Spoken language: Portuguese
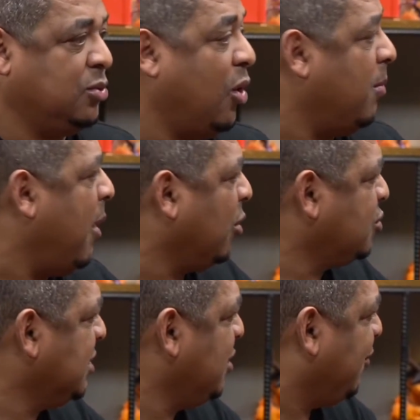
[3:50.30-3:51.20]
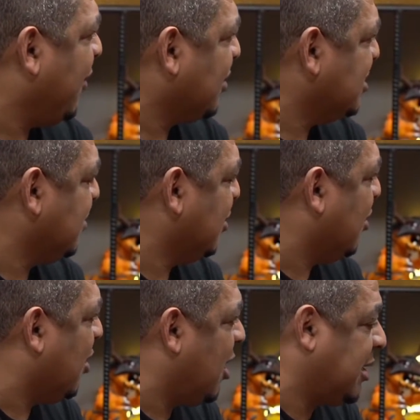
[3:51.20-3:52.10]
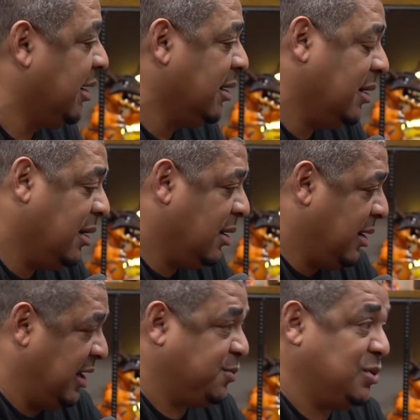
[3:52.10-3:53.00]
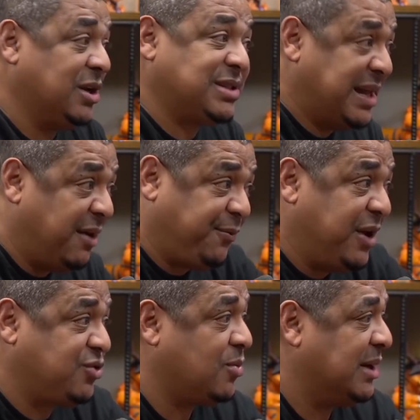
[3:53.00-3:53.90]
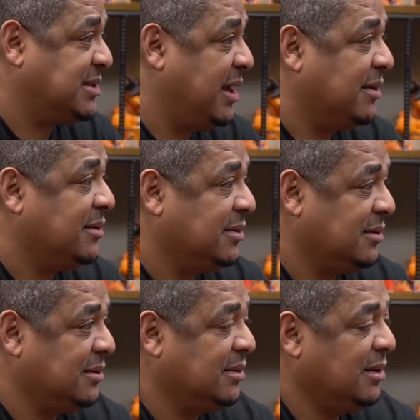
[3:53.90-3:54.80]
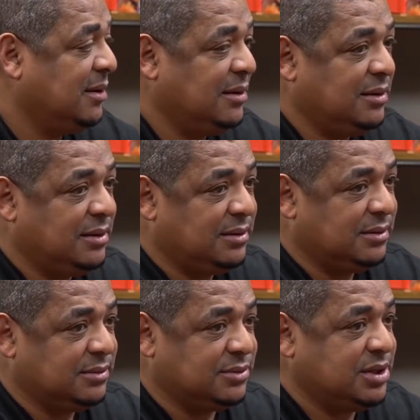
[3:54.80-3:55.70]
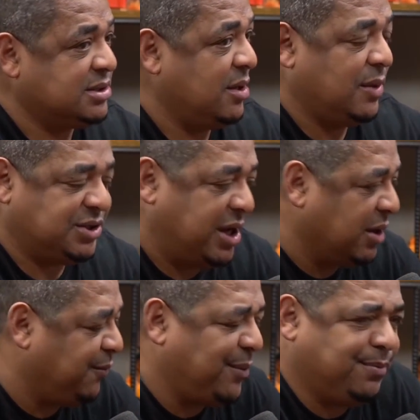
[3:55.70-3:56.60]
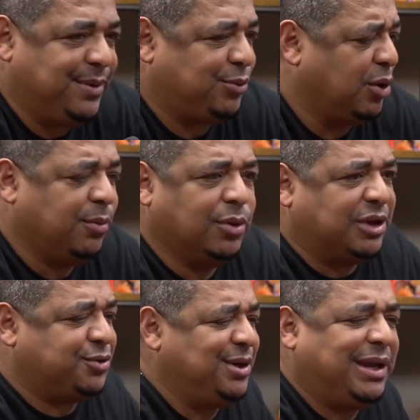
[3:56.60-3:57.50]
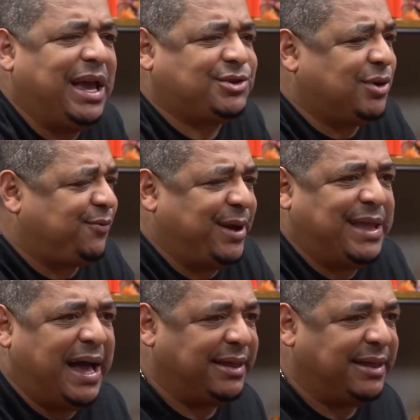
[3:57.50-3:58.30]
Normal, o juiz deu falta em cima é, do Rock. Eles podiam sair na frente com 1x0. Tá- não tinha sido tava... falta. Eu achei que não foi. Todo mundo achou, ninguém achou que foi